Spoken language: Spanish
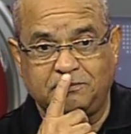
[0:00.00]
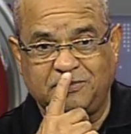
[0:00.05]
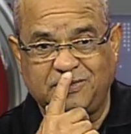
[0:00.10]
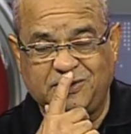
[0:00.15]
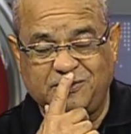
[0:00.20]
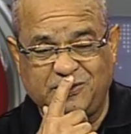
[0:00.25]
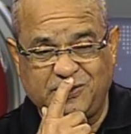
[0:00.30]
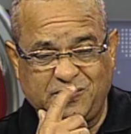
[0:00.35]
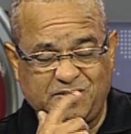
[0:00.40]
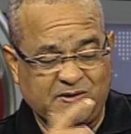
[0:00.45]

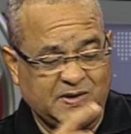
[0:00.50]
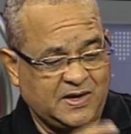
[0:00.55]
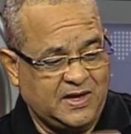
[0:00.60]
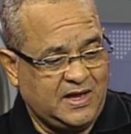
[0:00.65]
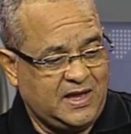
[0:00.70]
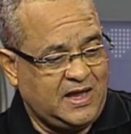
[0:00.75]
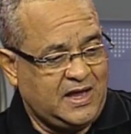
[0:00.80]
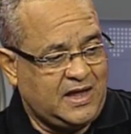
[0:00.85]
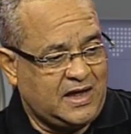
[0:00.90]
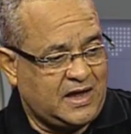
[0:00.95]
Bueno,
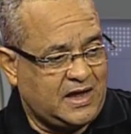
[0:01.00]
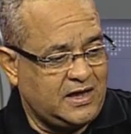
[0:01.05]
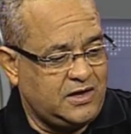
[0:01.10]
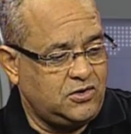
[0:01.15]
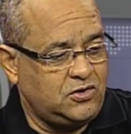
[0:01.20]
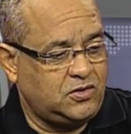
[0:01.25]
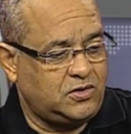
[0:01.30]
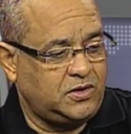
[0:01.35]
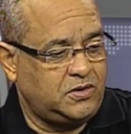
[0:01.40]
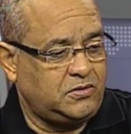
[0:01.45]
ahí
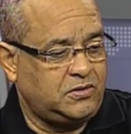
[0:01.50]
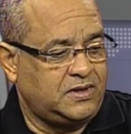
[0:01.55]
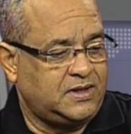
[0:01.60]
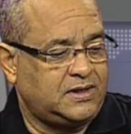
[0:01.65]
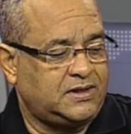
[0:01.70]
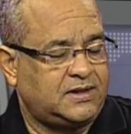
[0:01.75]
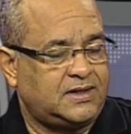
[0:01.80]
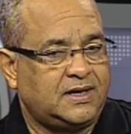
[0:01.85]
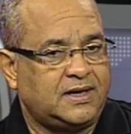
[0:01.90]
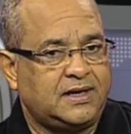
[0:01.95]
yo creo que
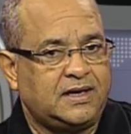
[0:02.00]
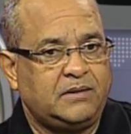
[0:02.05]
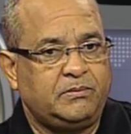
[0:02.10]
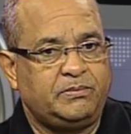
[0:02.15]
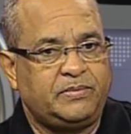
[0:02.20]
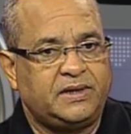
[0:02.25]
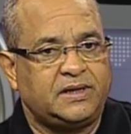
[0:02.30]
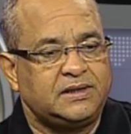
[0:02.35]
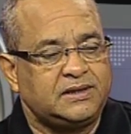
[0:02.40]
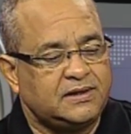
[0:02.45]
está gran
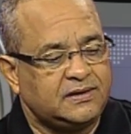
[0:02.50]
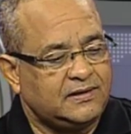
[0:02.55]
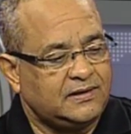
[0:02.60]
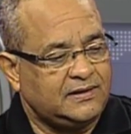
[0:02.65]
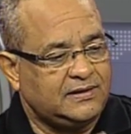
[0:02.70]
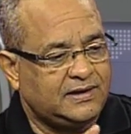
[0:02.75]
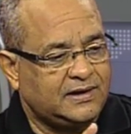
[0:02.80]
parte del,